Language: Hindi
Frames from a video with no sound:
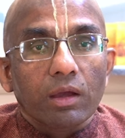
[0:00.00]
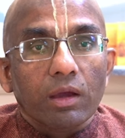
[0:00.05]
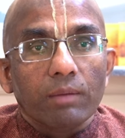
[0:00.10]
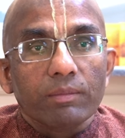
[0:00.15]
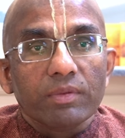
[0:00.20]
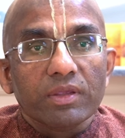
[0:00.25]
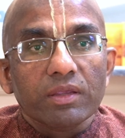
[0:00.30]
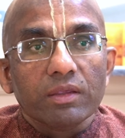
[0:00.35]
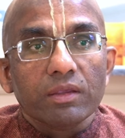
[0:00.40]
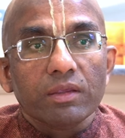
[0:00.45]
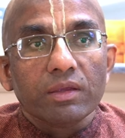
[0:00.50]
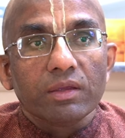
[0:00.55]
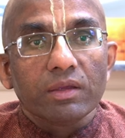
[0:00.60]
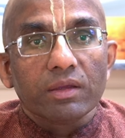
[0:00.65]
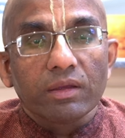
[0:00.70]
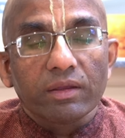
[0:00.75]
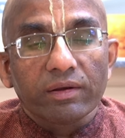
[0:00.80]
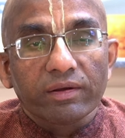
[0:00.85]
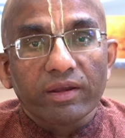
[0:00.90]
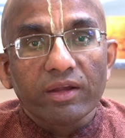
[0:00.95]
अभी
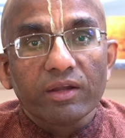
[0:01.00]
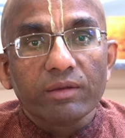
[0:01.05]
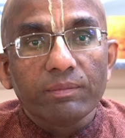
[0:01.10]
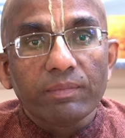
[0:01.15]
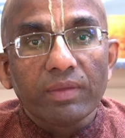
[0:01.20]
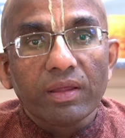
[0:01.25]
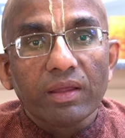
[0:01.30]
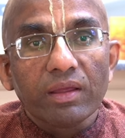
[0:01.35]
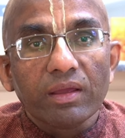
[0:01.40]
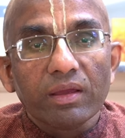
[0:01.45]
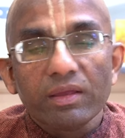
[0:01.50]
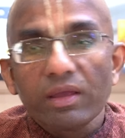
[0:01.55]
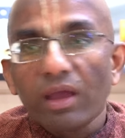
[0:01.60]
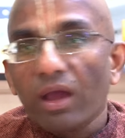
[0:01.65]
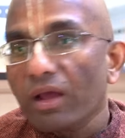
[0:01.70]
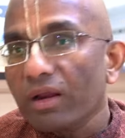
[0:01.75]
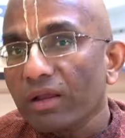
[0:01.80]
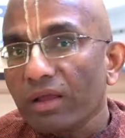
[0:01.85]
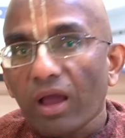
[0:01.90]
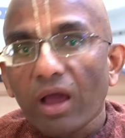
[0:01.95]
क्रिकेट में या
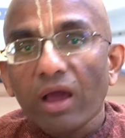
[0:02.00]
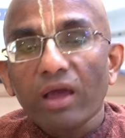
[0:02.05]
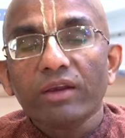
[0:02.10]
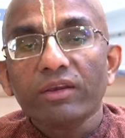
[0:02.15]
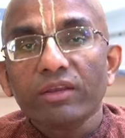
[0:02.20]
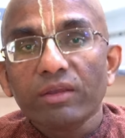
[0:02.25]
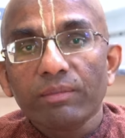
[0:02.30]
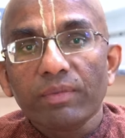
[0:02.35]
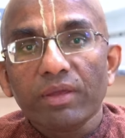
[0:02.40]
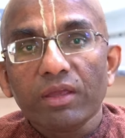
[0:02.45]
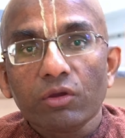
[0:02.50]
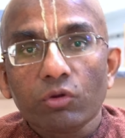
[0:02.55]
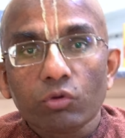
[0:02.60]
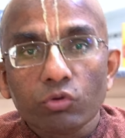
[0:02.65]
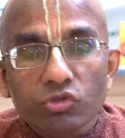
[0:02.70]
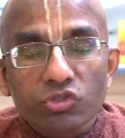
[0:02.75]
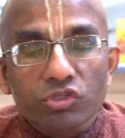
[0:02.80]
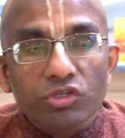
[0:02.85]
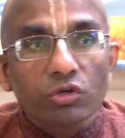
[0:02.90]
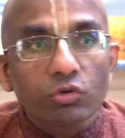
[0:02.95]
हर कार्य में
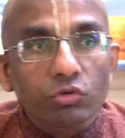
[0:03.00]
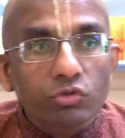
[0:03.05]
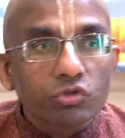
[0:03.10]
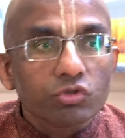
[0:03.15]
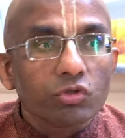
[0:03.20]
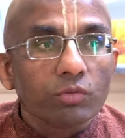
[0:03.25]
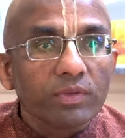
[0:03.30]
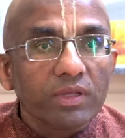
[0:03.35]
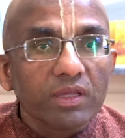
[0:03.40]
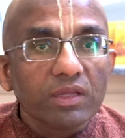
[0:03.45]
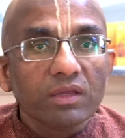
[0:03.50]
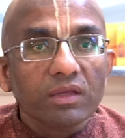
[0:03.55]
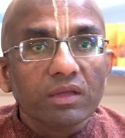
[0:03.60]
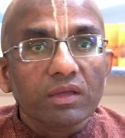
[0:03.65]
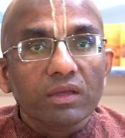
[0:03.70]
कुछ ना कुछ तो भी